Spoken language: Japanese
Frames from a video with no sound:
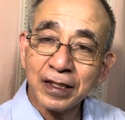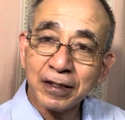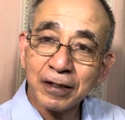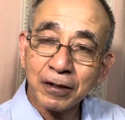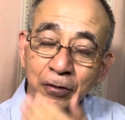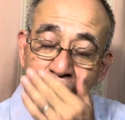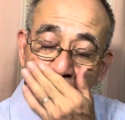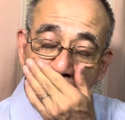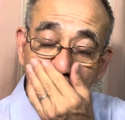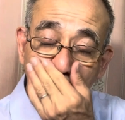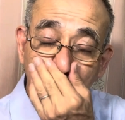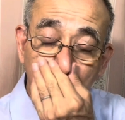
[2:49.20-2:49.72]

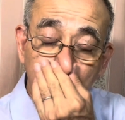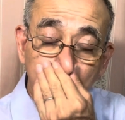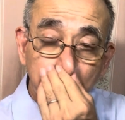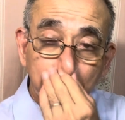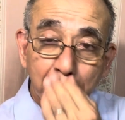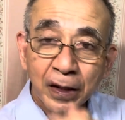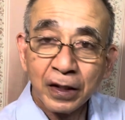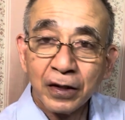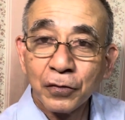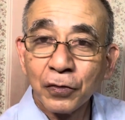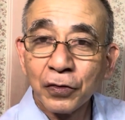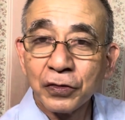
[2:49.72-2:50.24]
この、
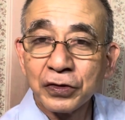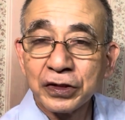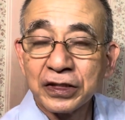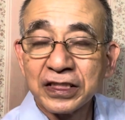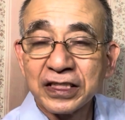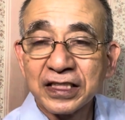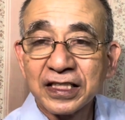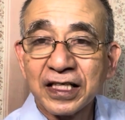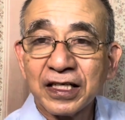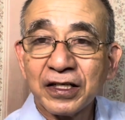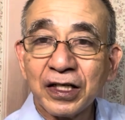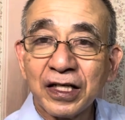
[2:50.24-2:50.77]
美味し
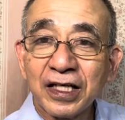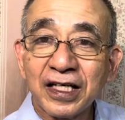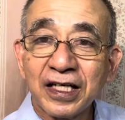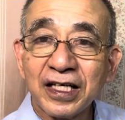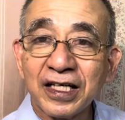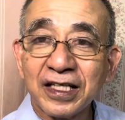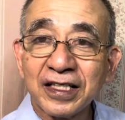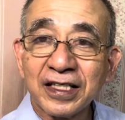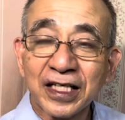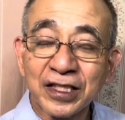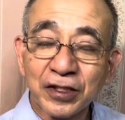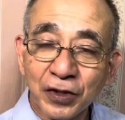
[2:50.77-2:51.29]
く、
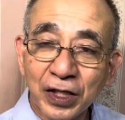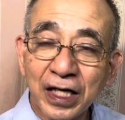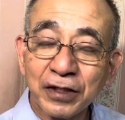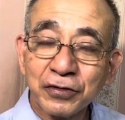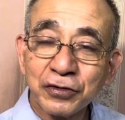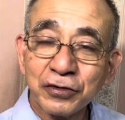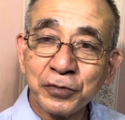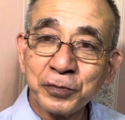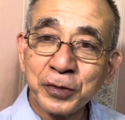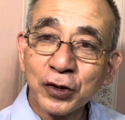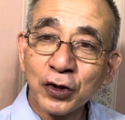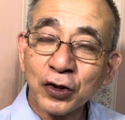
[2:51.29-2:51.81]
えー、なんとか
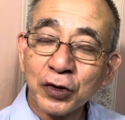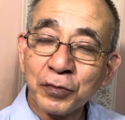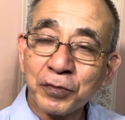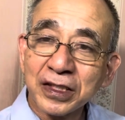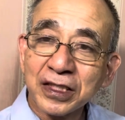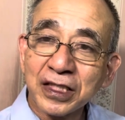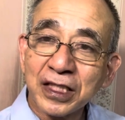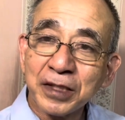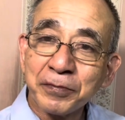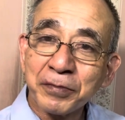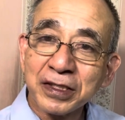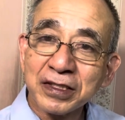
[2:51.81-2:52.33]
踏みとどまっ
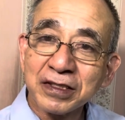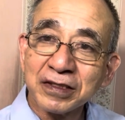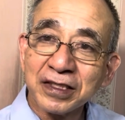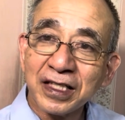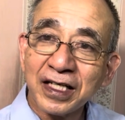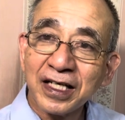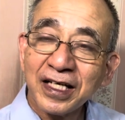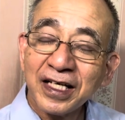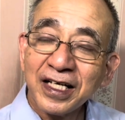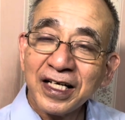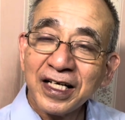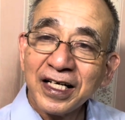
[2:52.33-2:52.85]
てます
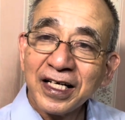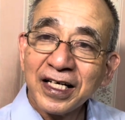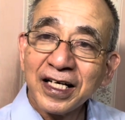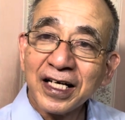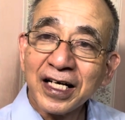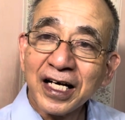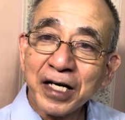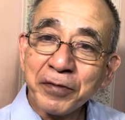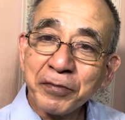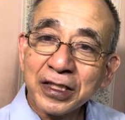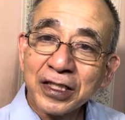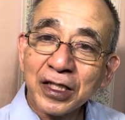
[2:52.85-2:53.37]
ね。
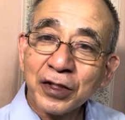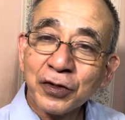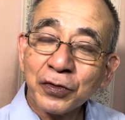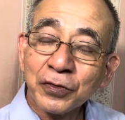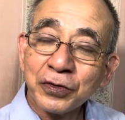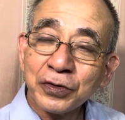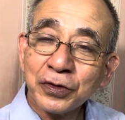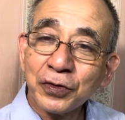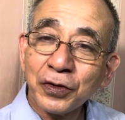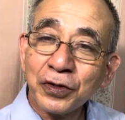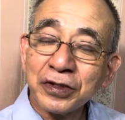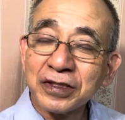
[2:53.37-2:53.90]
えー、アメリカ、特
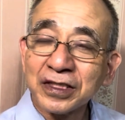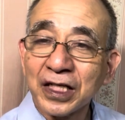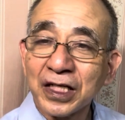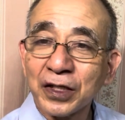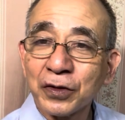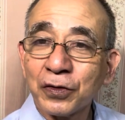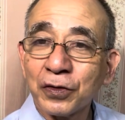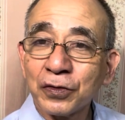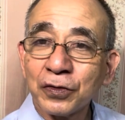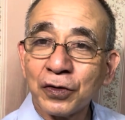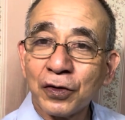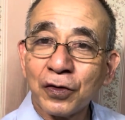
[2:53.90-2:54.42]
にドイツが
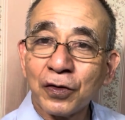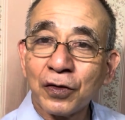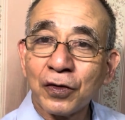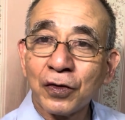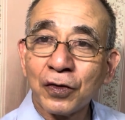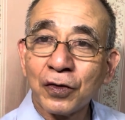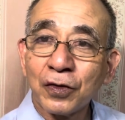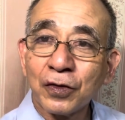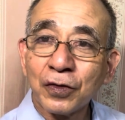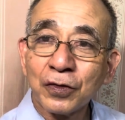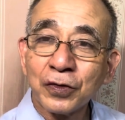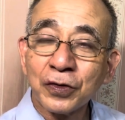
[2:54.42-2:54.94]
こ
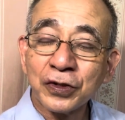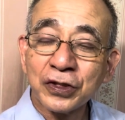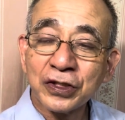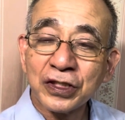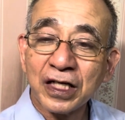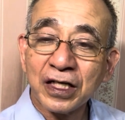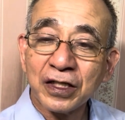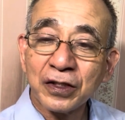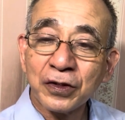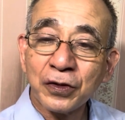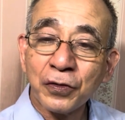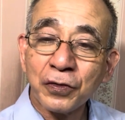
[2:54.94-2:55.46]
の、
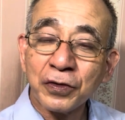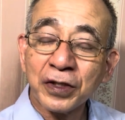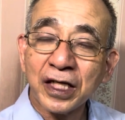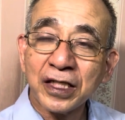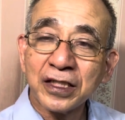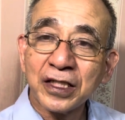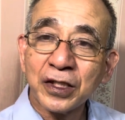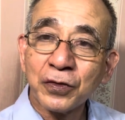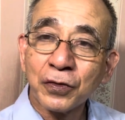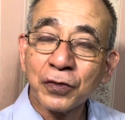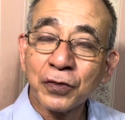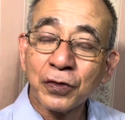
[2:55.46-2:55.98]
ロシア領内
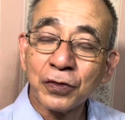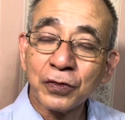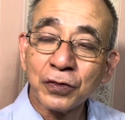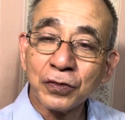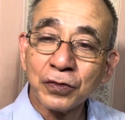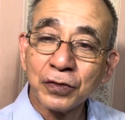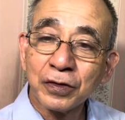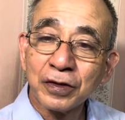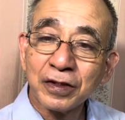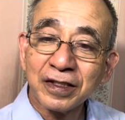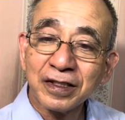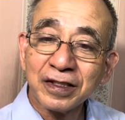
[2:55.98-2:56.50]
でのこの、
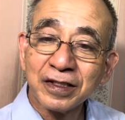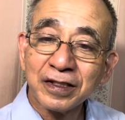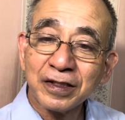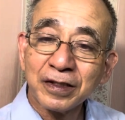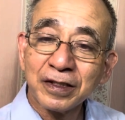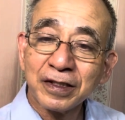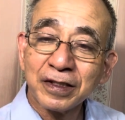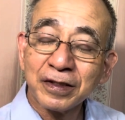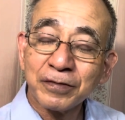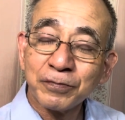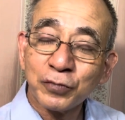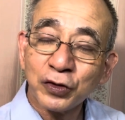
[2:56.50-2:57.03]

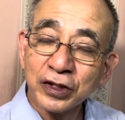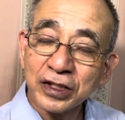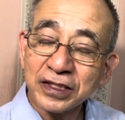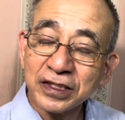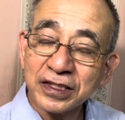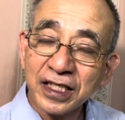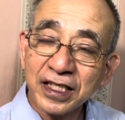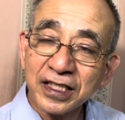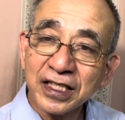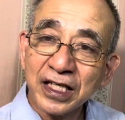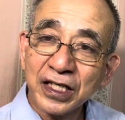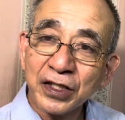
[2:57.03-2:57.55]
えー、武器
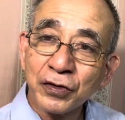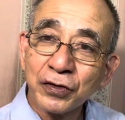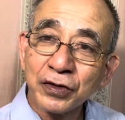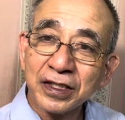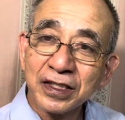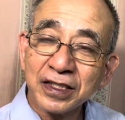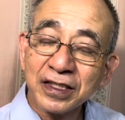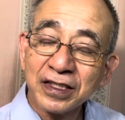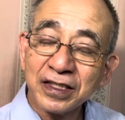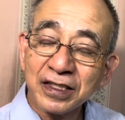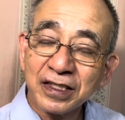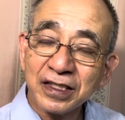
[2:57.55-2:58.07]
制限を、
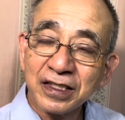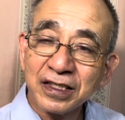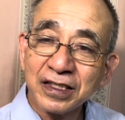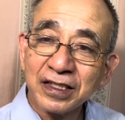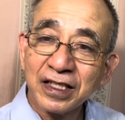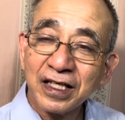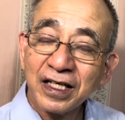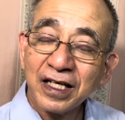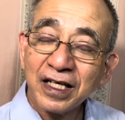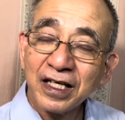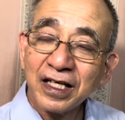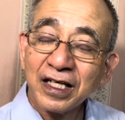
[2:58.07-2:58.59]

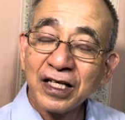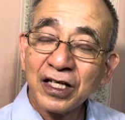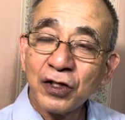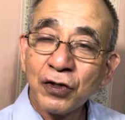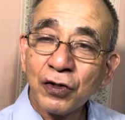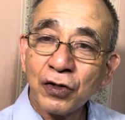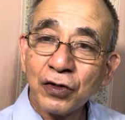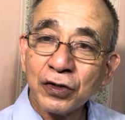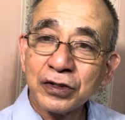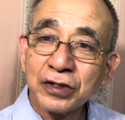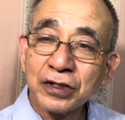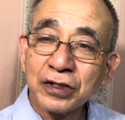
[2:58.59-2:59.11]

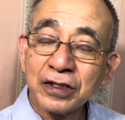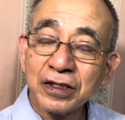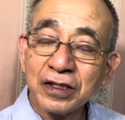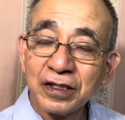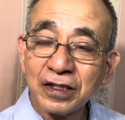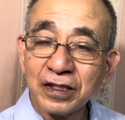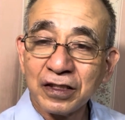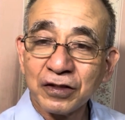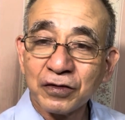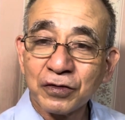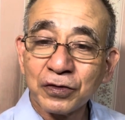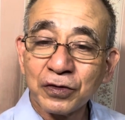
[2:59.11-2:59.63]

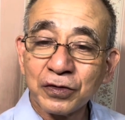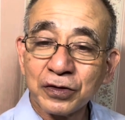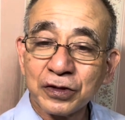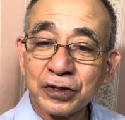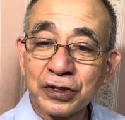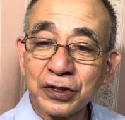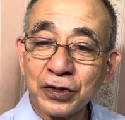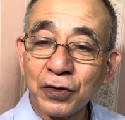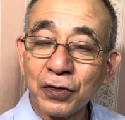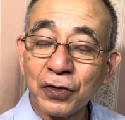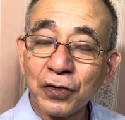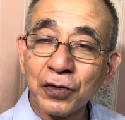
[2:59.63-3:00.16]
えー、この
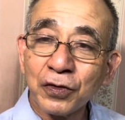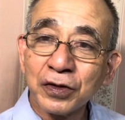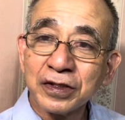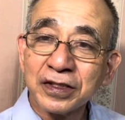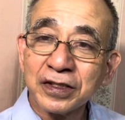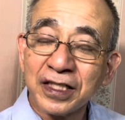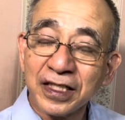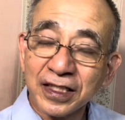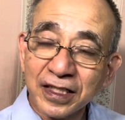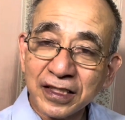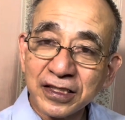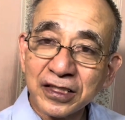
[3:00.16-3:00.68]
使用を
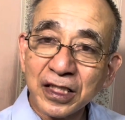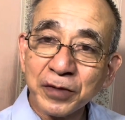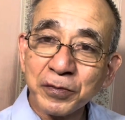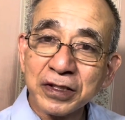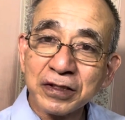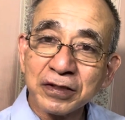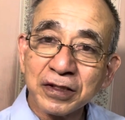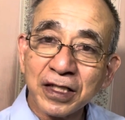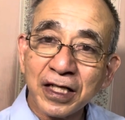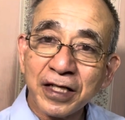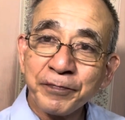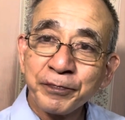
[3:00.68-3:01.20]
制限してま
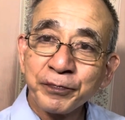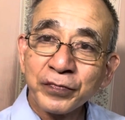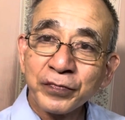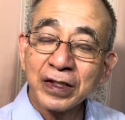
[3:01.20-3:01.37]
すね。